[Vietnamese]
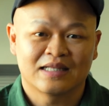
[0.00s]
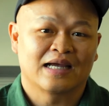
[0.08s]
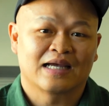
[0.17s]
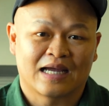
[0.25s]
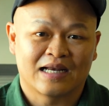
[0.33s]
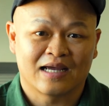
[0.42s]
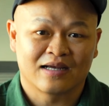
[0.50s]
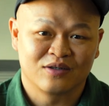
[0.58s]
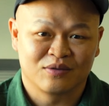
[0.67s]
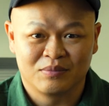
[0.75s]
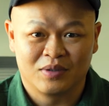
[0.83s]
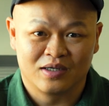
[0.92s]
tăng khả năng
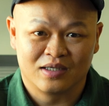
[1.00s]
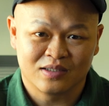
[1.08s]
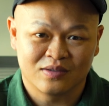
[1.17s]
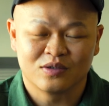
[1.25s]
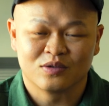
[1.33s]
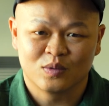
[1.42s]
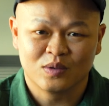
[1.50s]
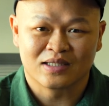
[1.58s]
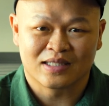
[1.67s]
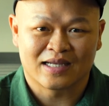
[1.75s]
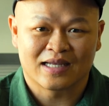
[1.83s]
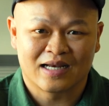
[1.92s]
được mời để trở thành thường chủ nhân
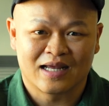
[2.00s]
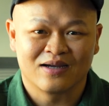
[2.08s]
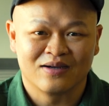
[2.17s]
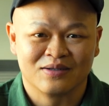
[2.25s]
tại Canada